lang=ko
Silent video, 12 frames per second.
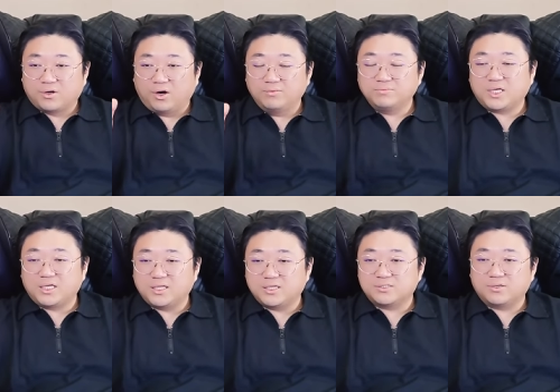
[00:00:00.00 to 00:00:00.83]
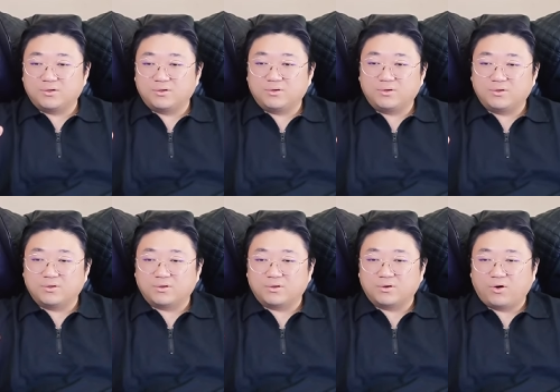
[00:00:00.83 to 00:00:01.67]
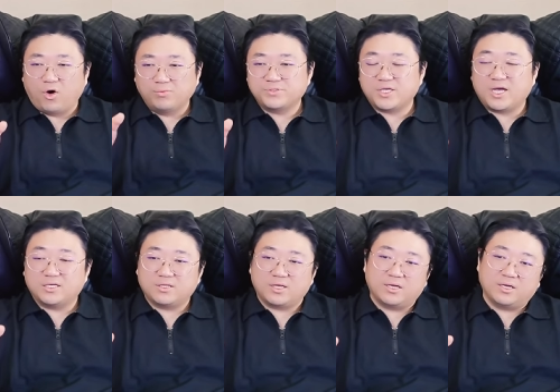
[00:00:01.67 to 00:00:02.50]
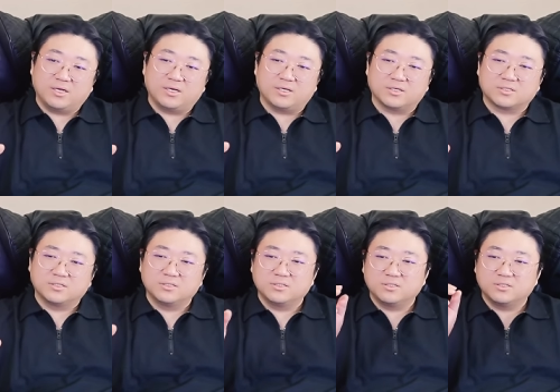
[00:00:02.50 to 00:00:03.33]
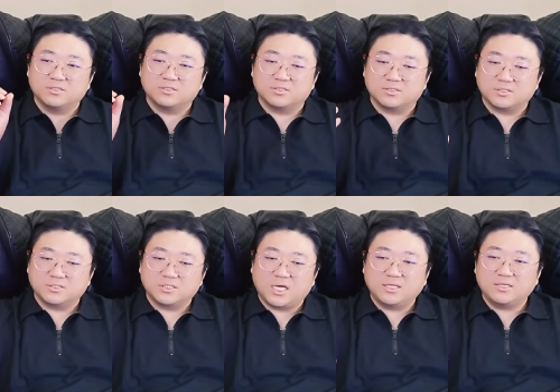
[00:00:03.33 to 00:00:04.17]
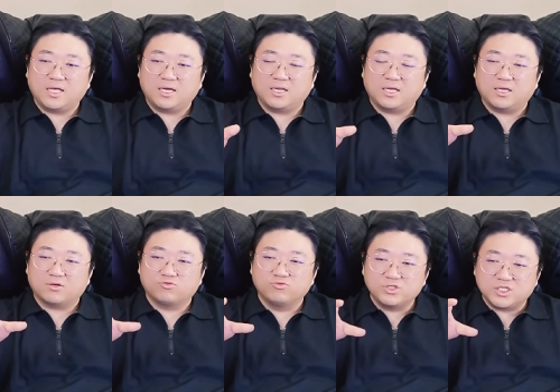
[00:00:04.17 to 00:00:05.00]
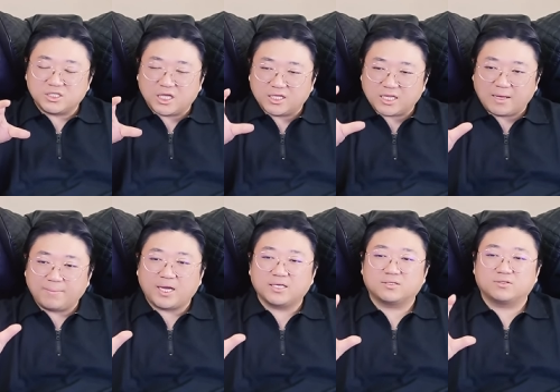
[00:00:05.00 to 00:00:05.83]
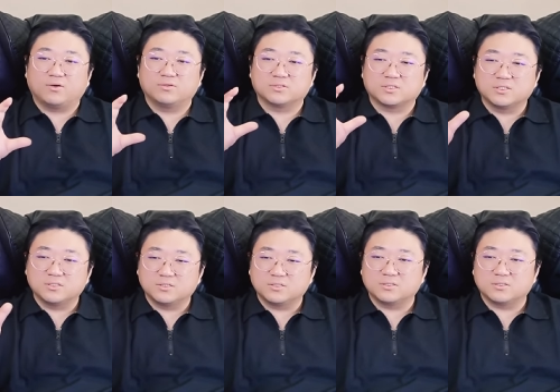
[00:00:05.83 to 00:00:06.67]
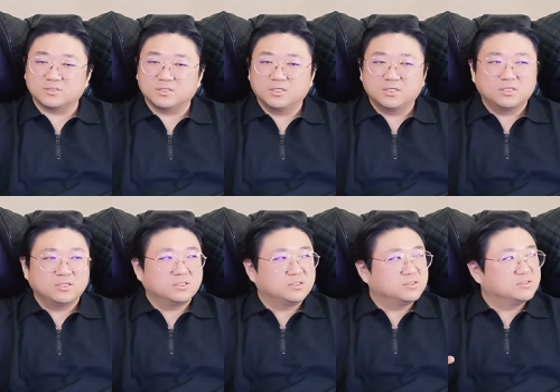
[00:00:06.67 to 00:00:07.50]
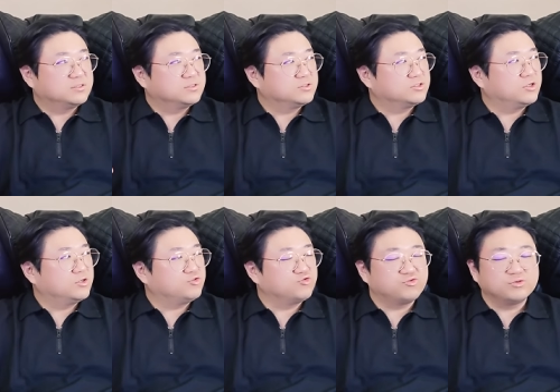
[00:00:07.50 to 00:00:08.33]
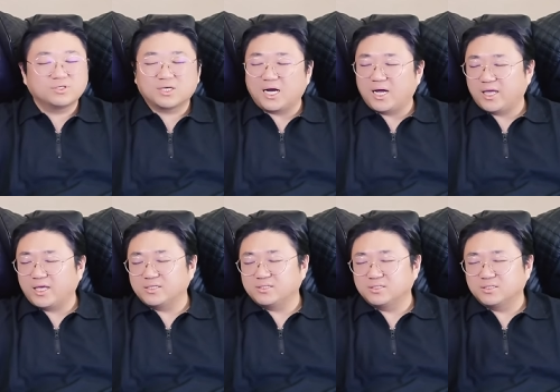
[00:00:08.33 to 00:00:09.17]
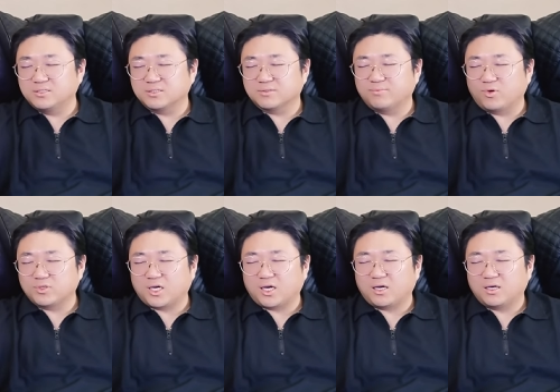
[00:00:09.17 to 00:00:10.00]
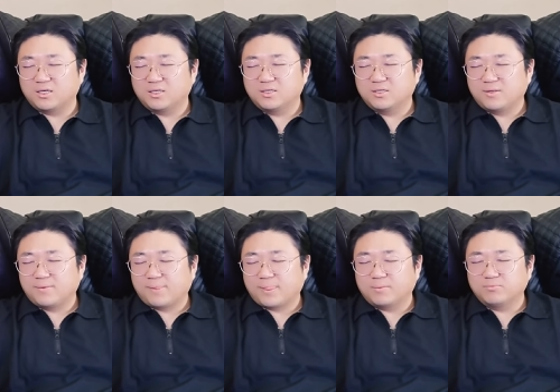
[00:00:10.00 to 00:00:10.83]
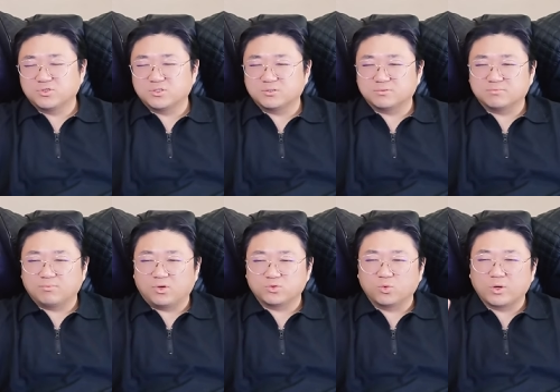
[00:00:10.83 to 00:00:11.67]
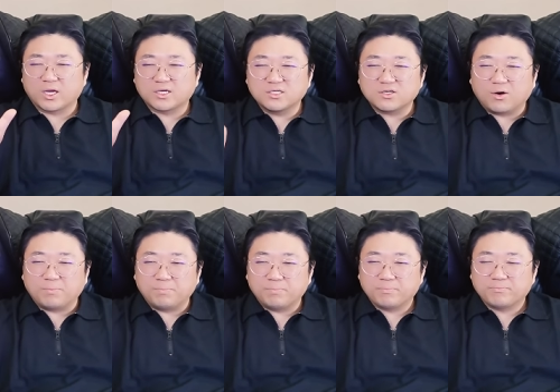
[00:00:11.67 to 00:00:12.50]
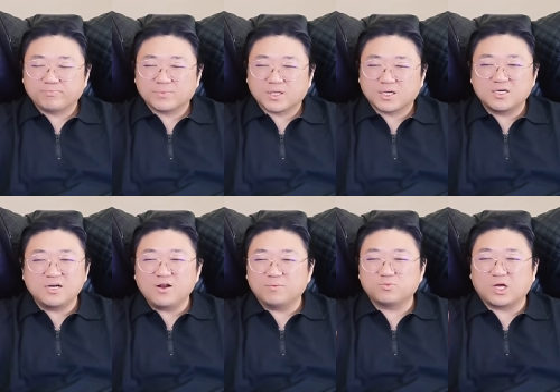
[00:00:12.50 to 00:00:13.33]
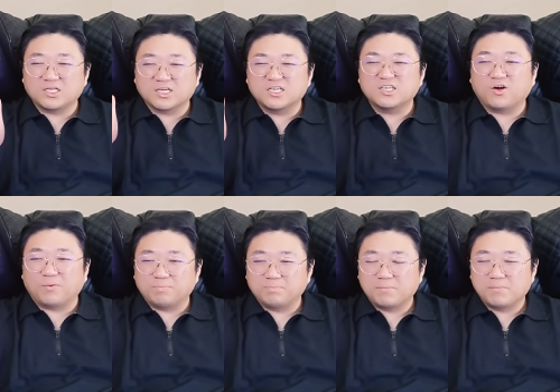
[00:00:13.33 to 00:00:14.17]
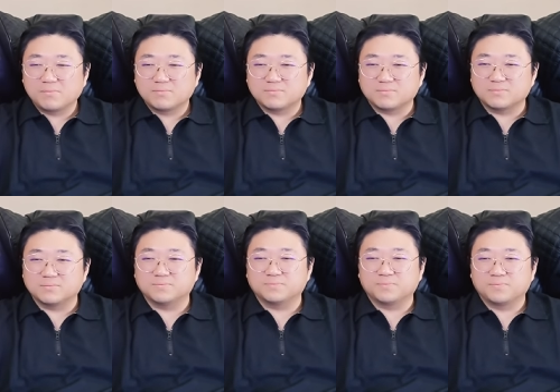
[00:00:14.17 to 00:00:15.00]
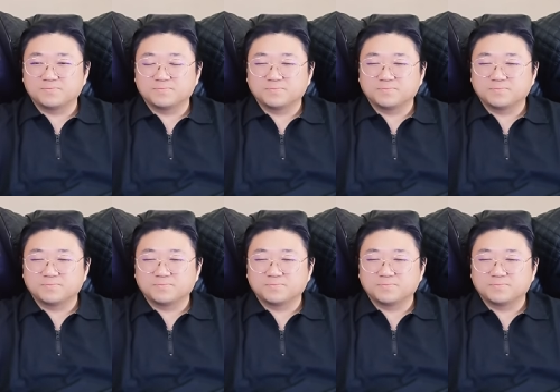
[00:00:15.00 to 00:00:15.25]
검단에서 없애야 될 그 옛날에 구시대에 남아 있던 그 저 유흥가에 있는 그 뭐냐? 무슨 뭐 노래 클럽. 클럽도 아닌 클럽. 음.